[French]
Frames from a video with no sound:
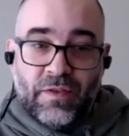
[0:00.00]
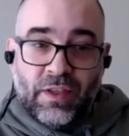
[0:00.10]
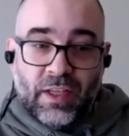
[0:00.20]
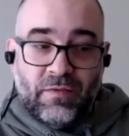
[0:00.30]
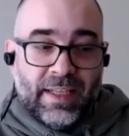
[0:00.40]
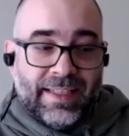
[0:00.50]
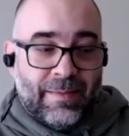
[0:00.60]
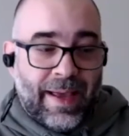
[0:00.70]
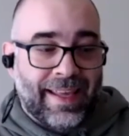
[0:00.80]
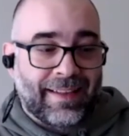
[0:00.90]
ce qui veut dire que c'est
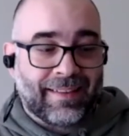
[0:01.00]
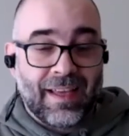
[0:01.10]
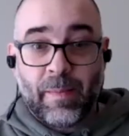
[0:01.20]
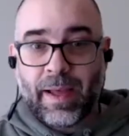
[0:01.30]
ma quatrième